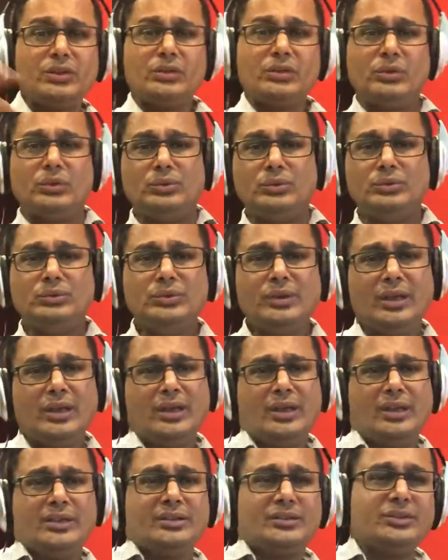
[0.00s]
तू
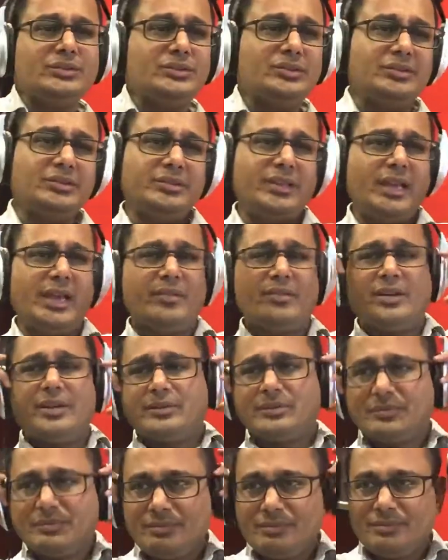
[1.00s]
है
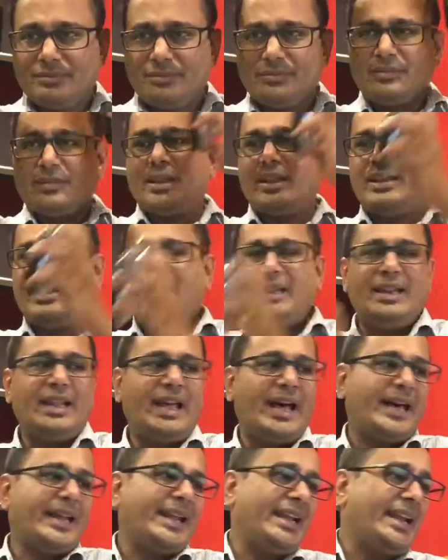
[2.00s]
वही
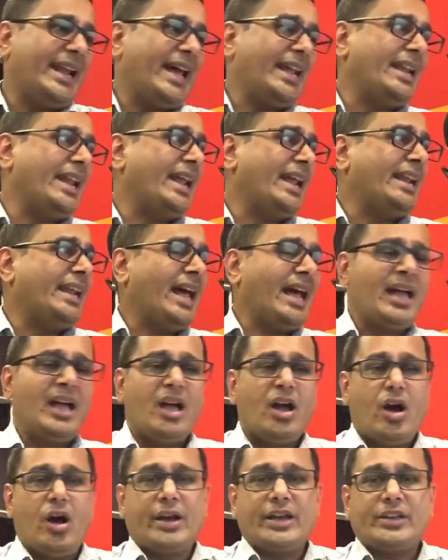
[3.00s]
ला ला ला ला
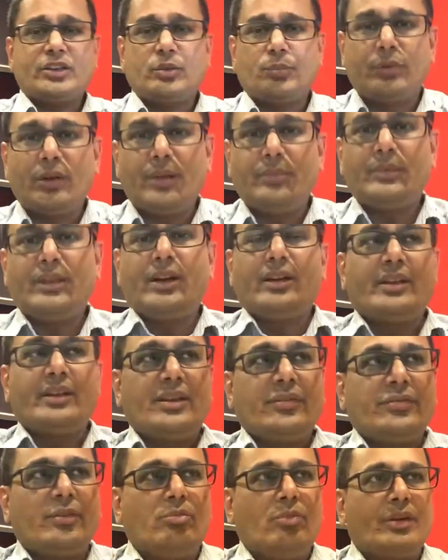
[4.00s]
ओके सो पूनम धिलन की
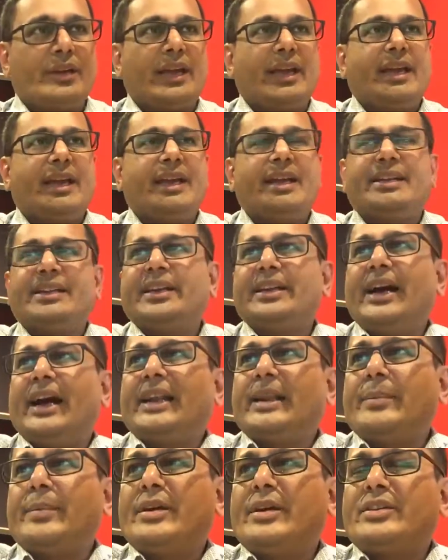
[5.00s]
फिल्मों के हिट हिट
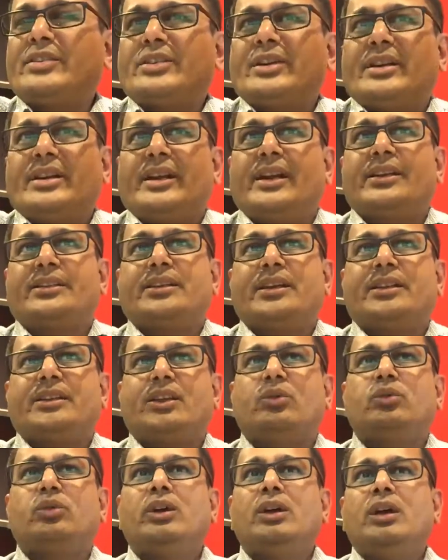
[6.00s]
गाने पेश करना चाहता
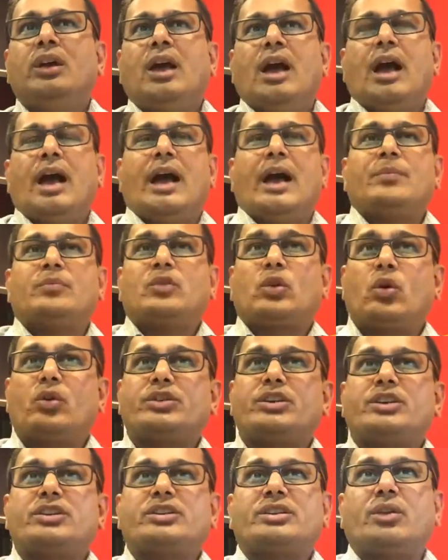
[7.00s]
हूँ
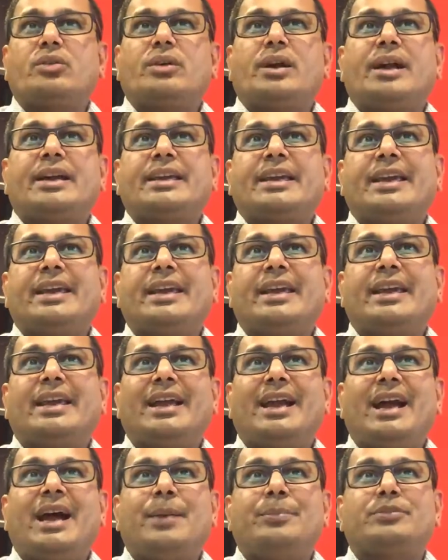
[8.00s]
कोशिश करूंगा कि
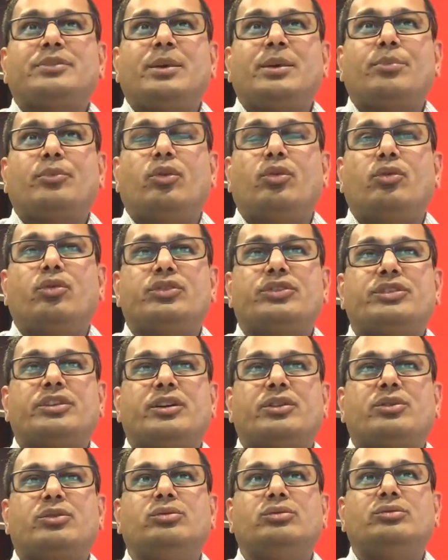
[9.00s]
आप सबको खुश
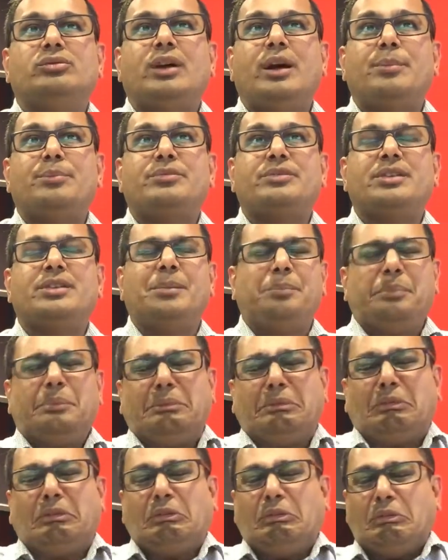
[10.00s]
रखूँ आप सब
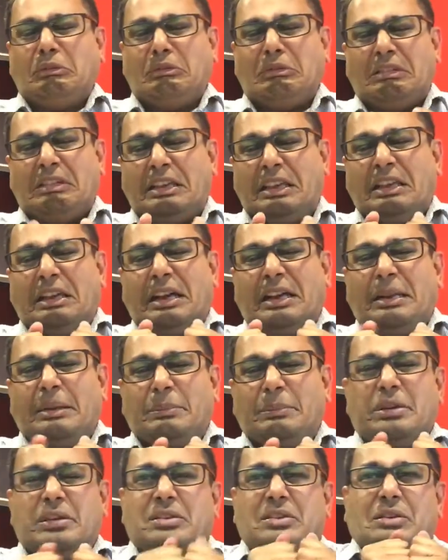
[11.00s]
के गाने
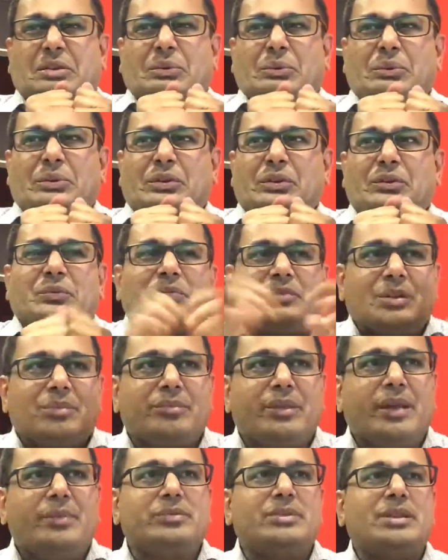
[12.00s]
पेश करूँ यू नो
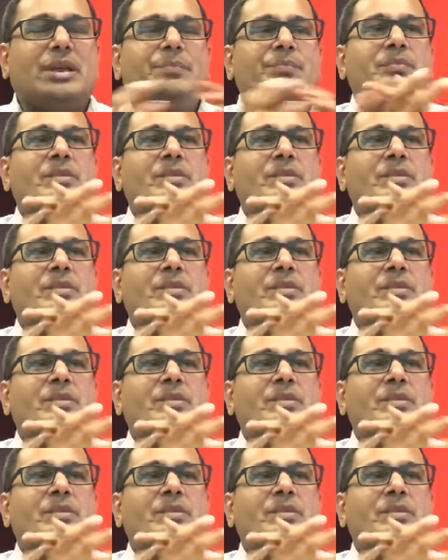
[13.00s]
समाइम्स